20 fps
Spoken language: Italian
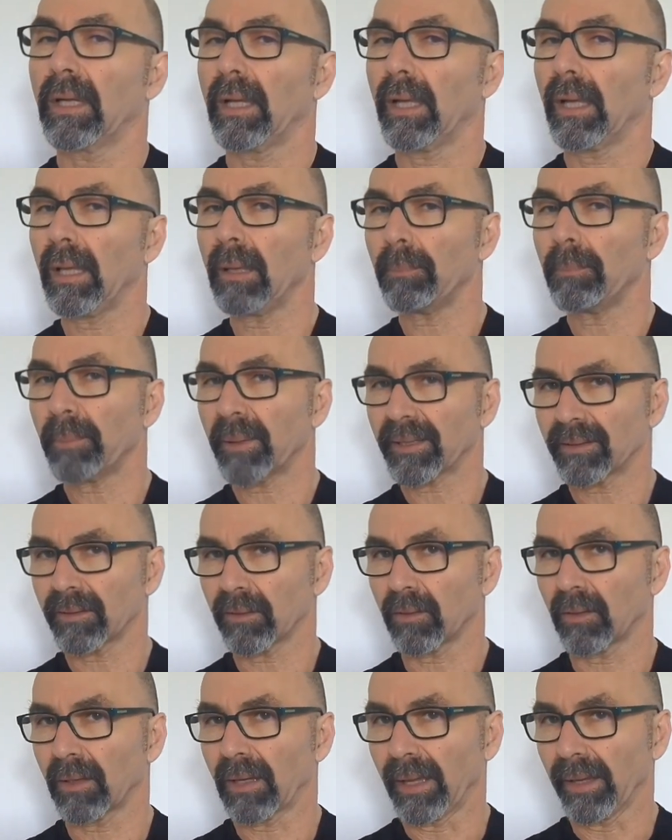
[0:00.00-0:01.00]
in
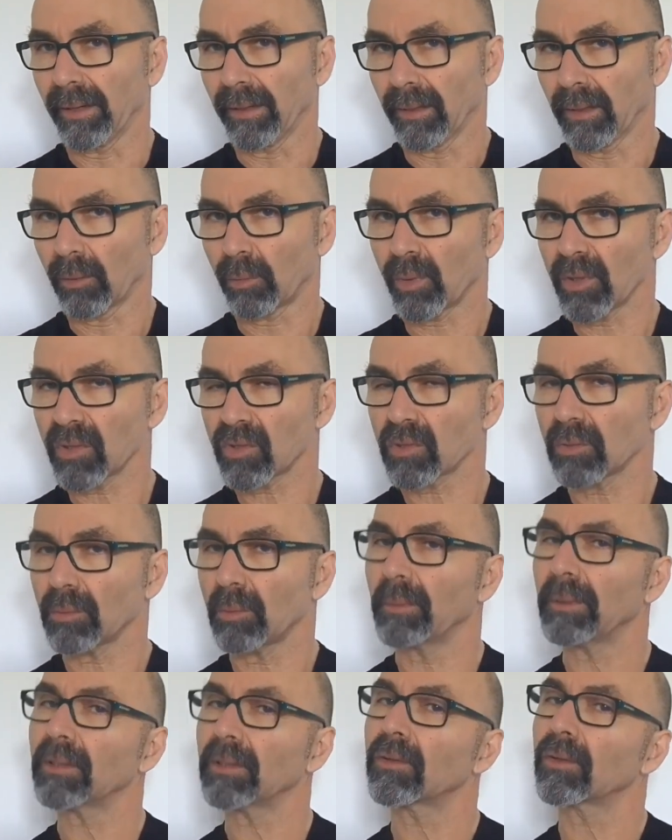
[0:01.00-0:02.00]
particolare, in questo
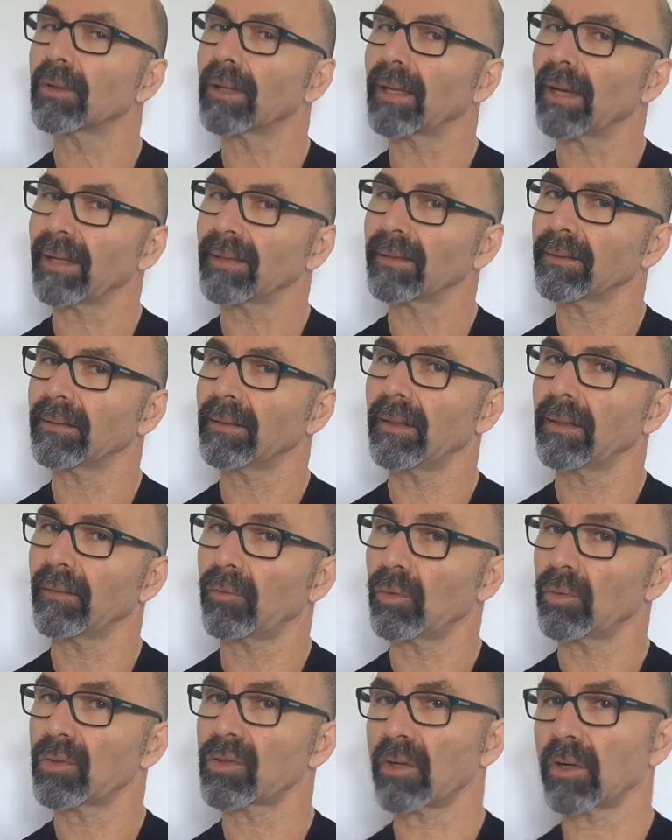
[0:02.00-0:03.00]
momento di grande
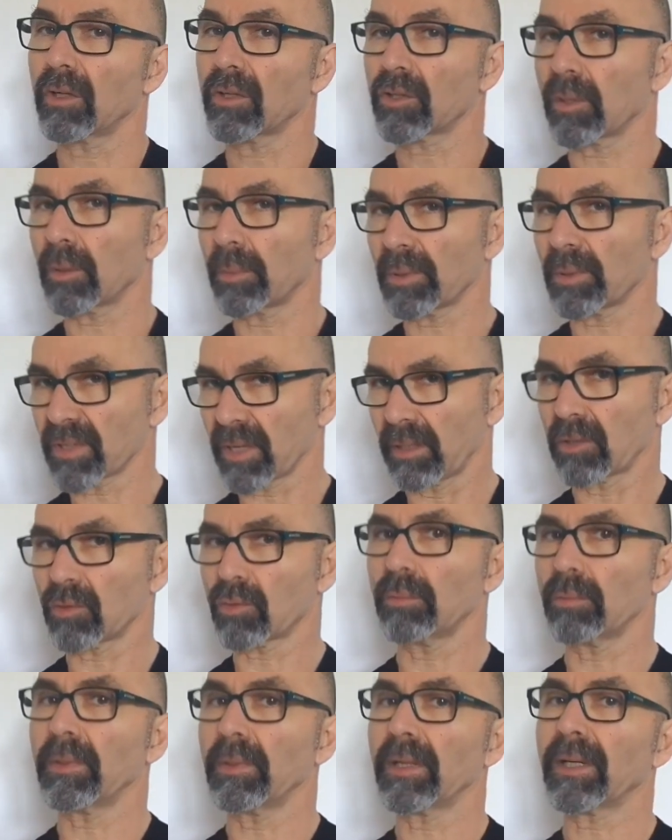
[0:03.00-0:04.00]
rivoluzione sono presenti
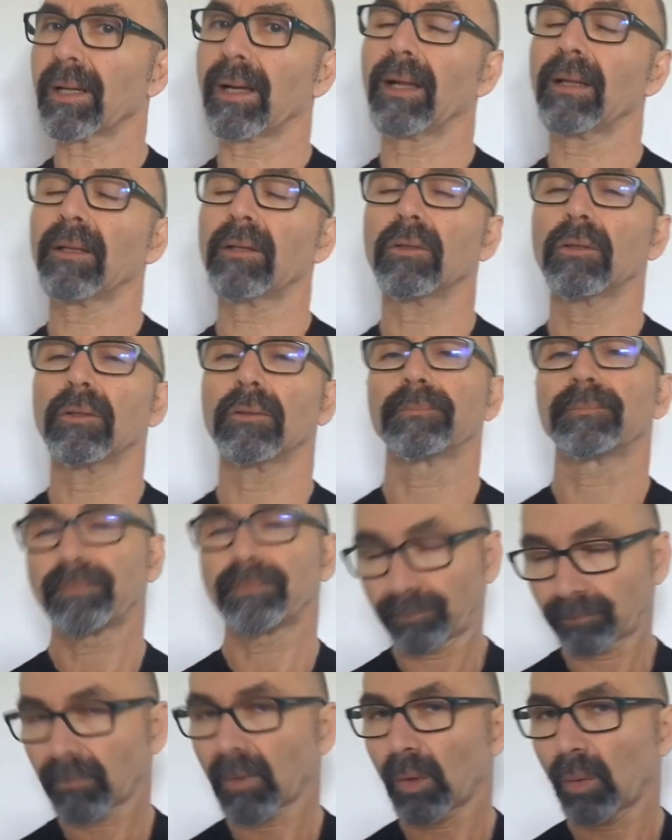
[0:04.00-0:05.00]
sul mercato
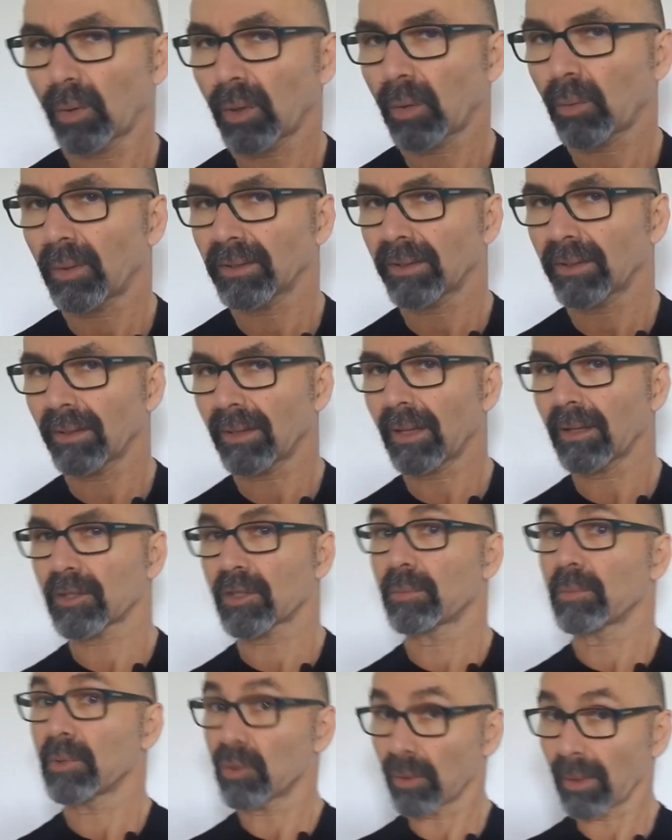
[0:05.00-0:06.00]
una quantità
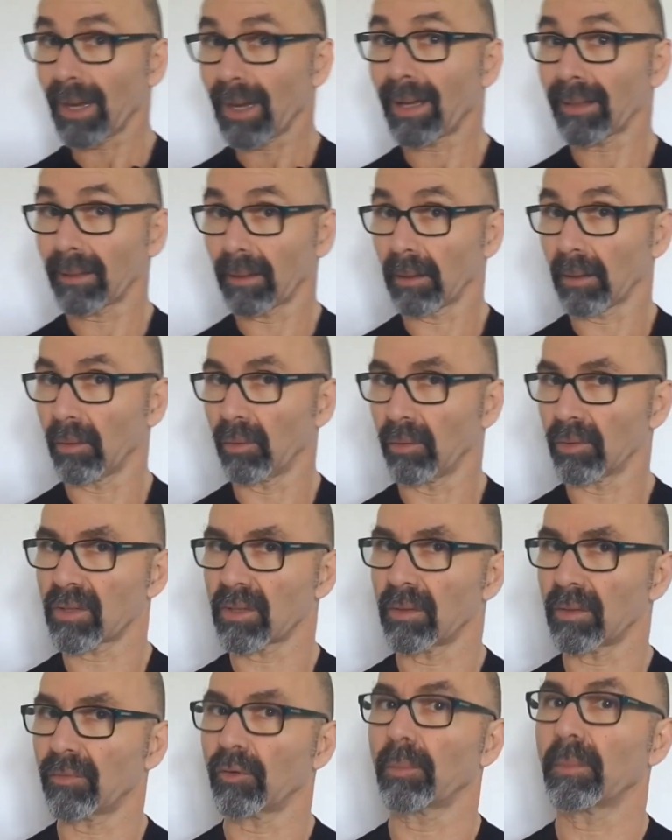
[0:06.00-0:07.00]
smisurata di corsi
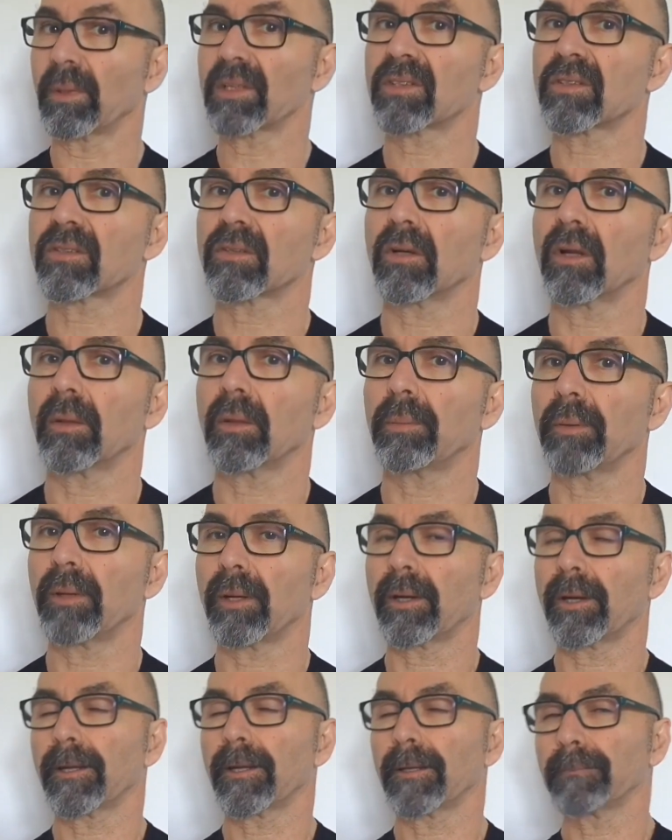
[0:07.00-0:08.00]
di formazione
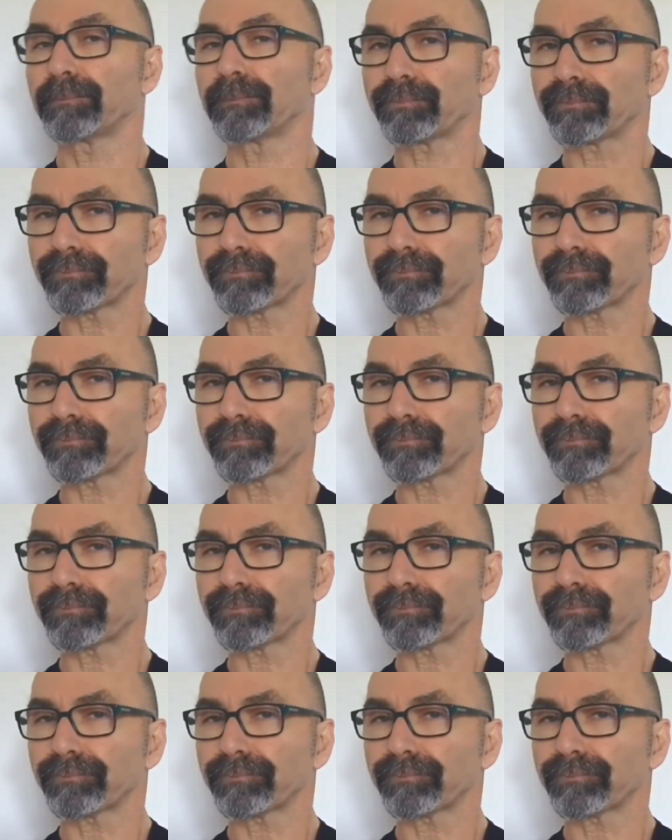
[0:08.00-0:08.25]
per eh,